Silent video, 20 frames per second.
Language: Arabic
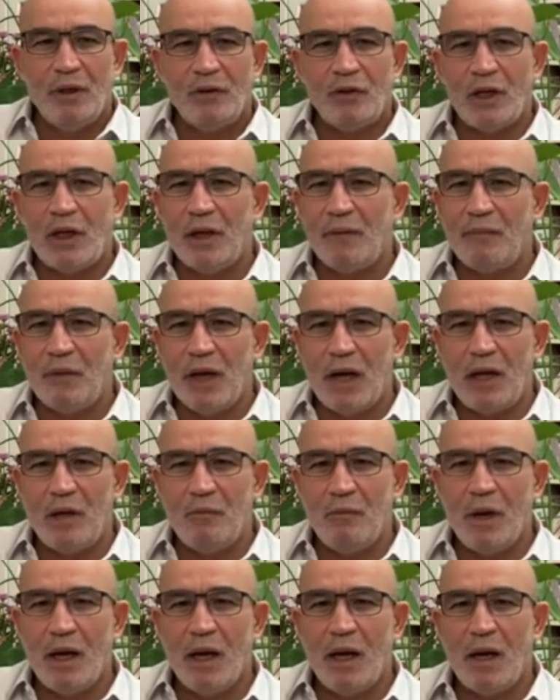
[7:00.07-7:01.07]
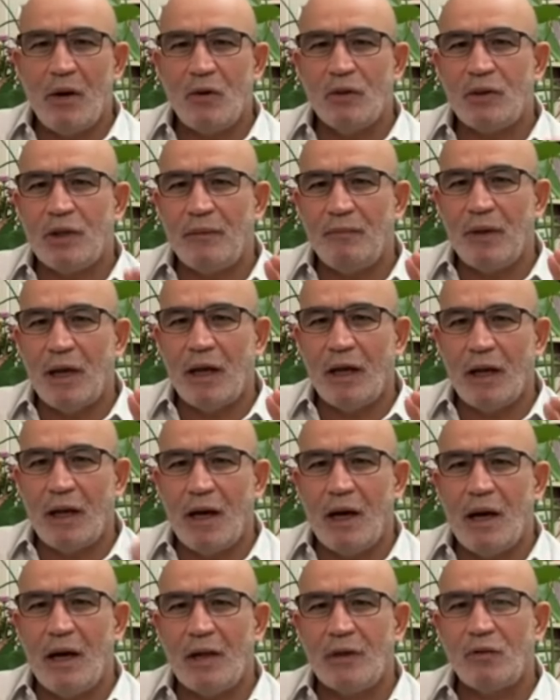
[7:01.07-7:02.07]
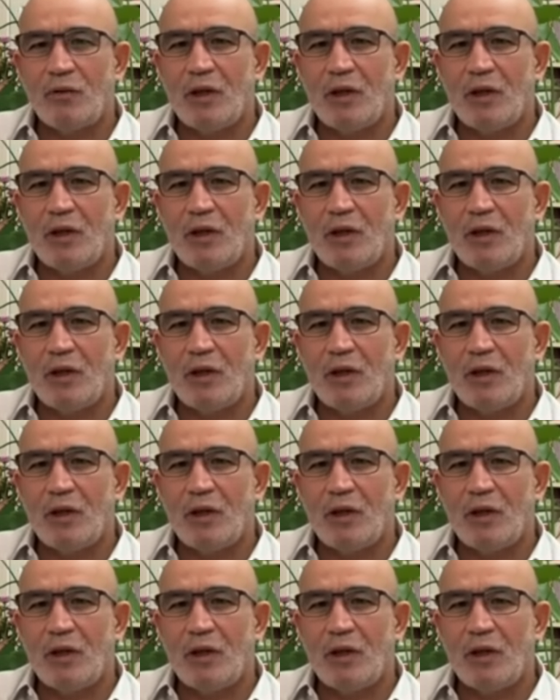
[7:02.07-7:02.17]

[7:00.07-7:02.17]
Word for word: سنمنع الماء وسنمنع الغاز